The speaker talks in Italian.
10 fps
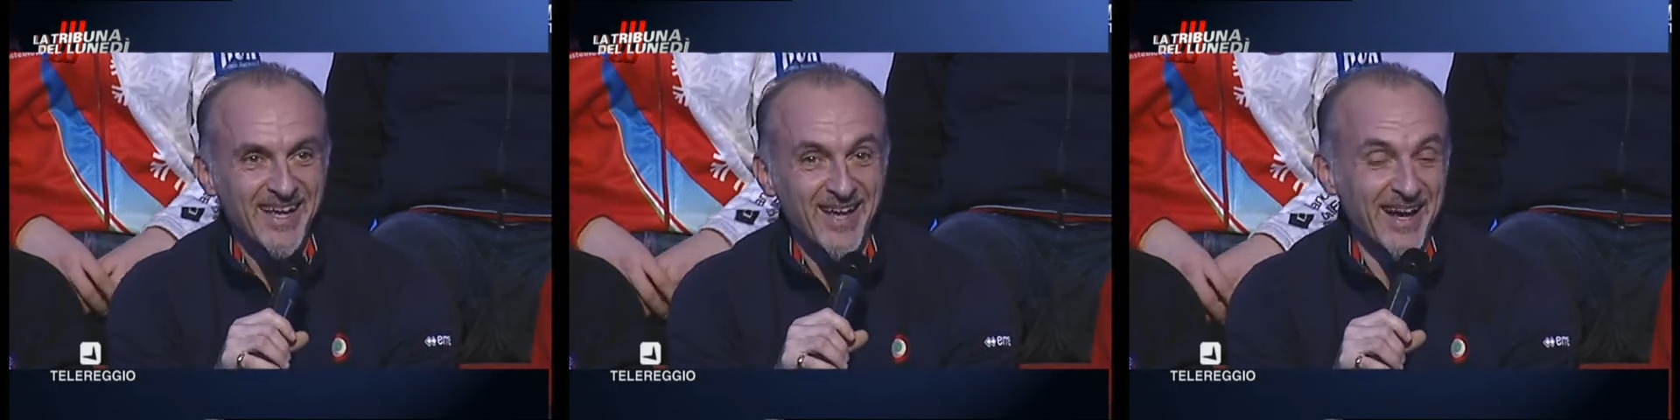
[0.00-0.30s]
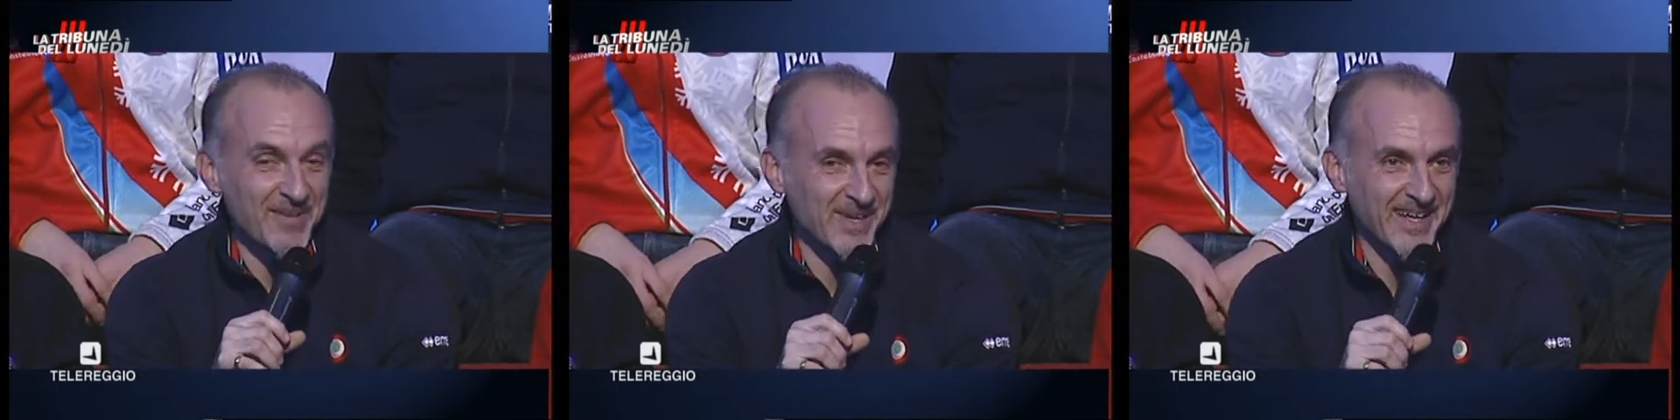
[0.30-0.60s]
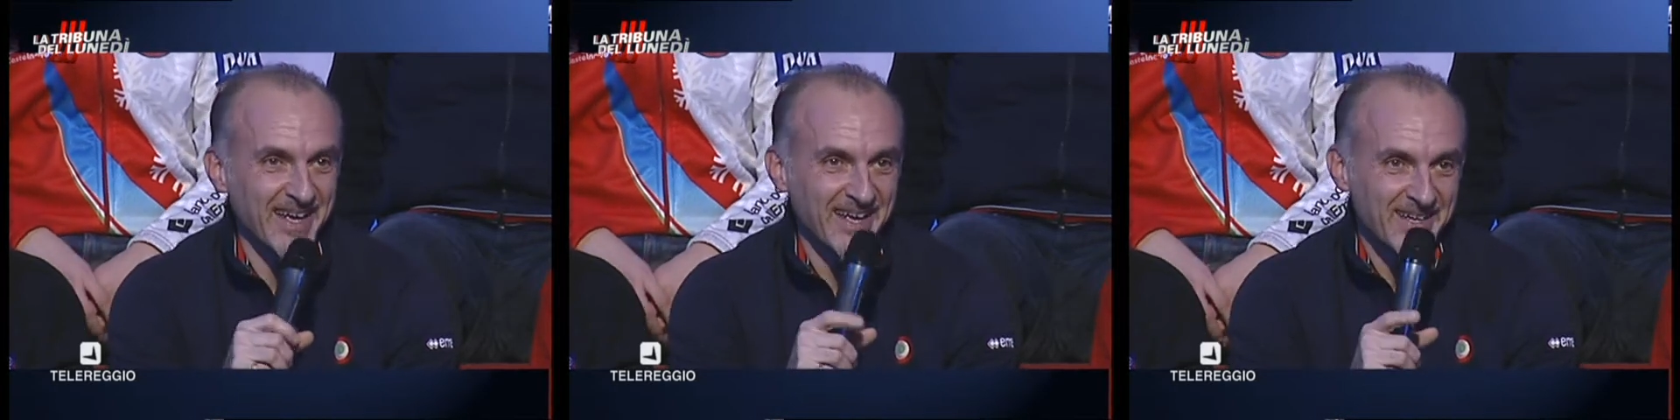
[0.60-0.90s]
anche ecco,
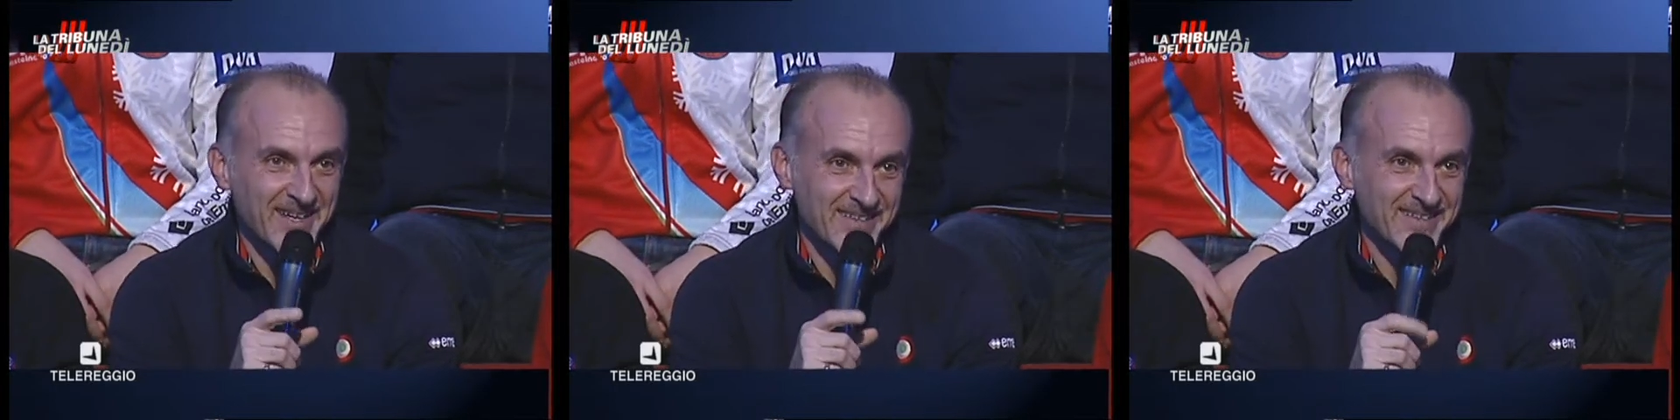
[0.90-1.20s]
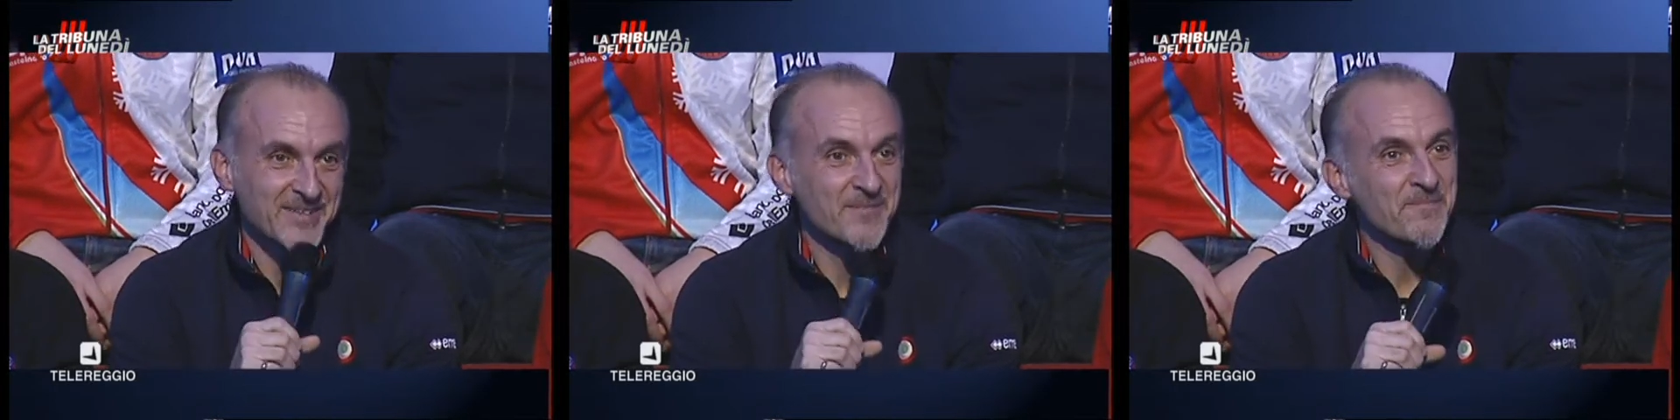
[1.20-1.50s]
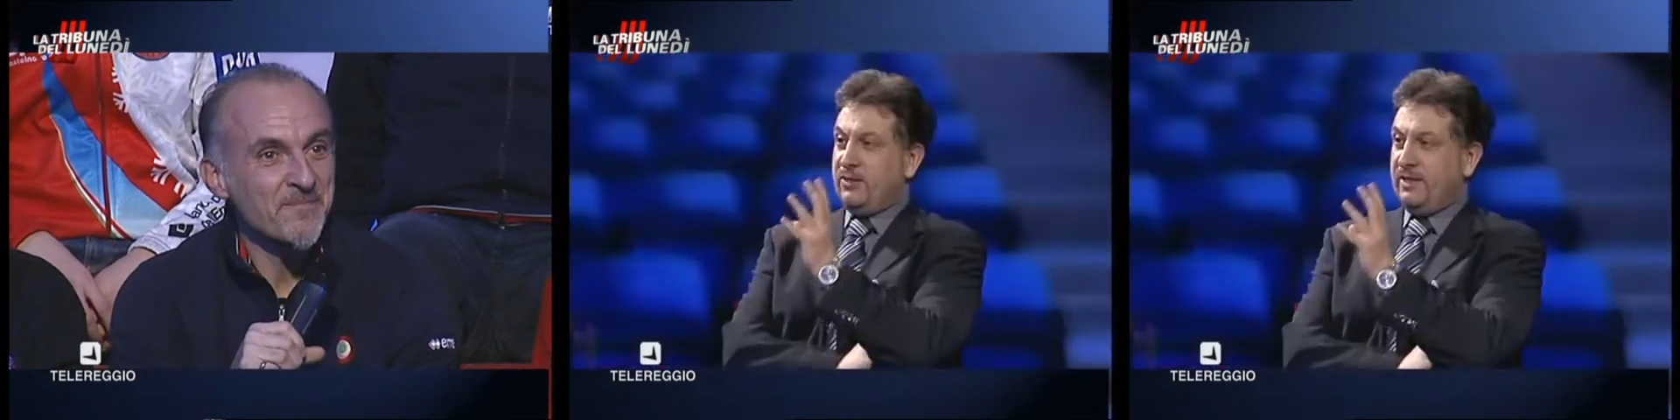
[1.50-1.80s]
perché... Ma per
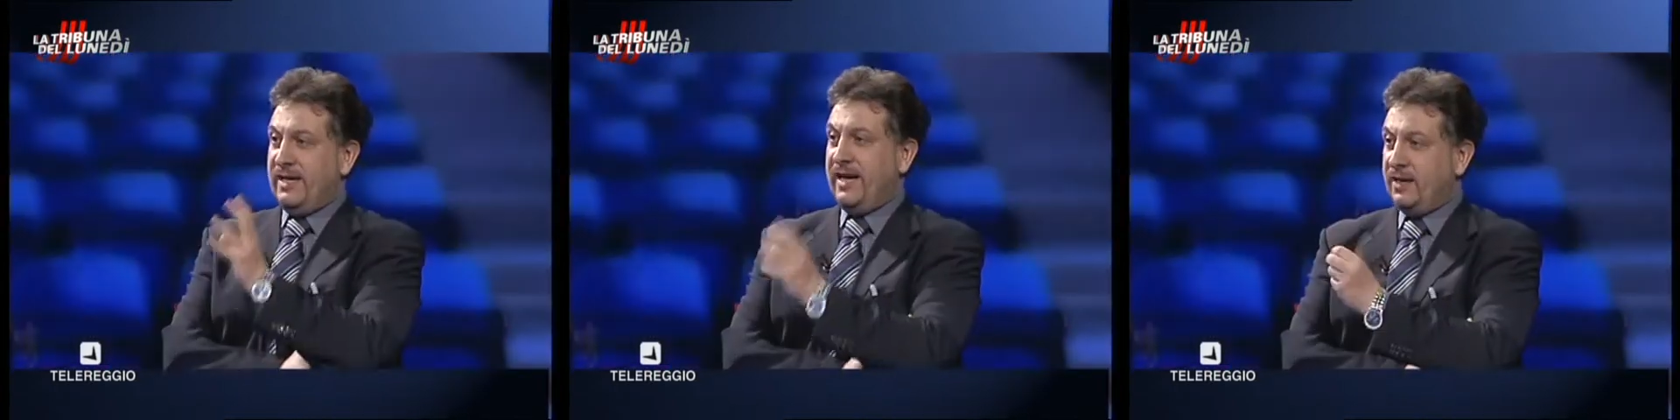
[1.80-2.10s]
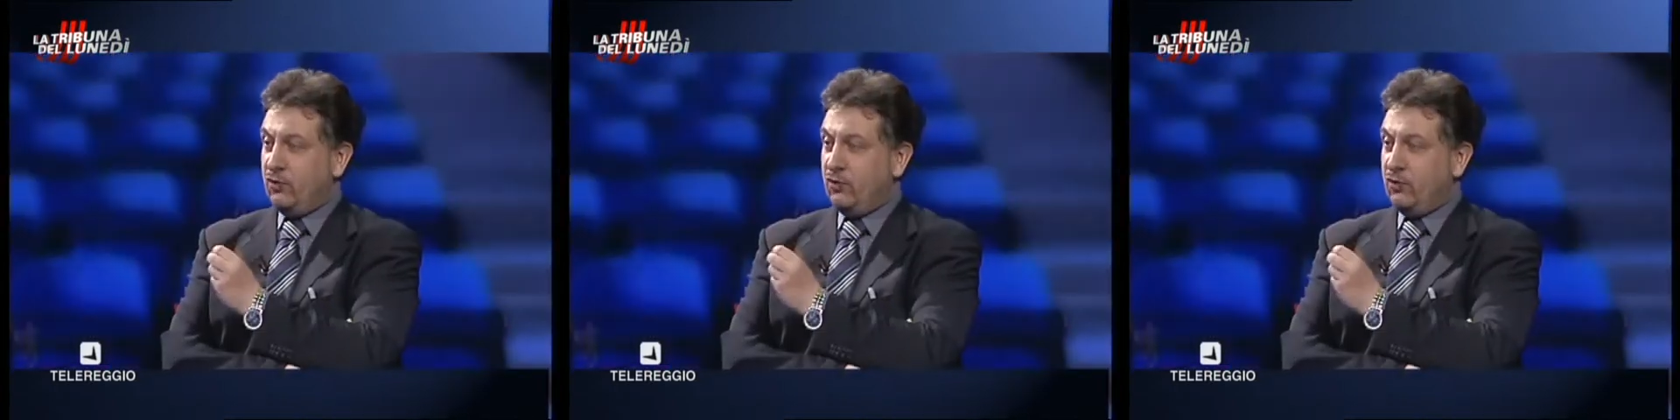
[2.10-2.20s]
dare un'idea,